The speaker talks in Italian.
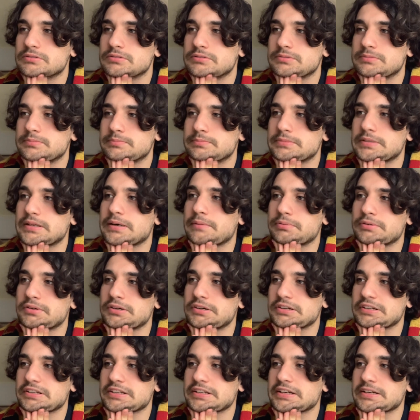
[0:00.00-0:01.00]
Ma
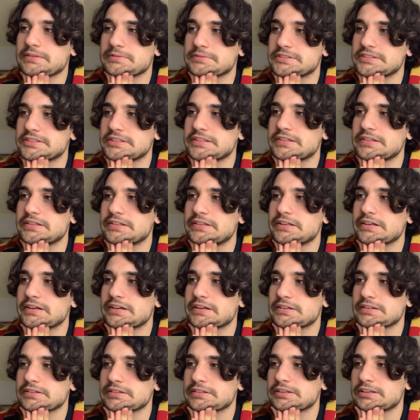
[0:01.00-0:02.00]
porca
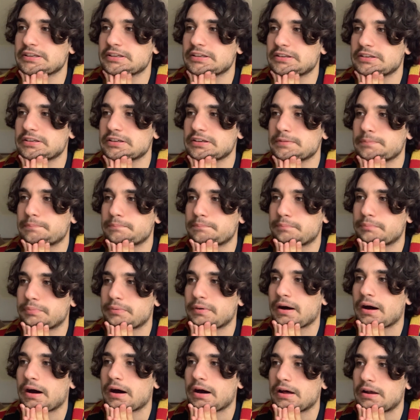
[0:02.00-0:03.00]
miseria, che
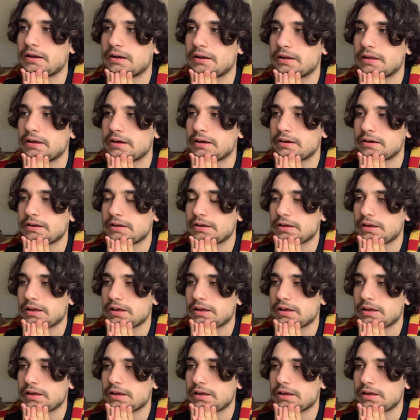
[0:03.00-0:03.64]
palle.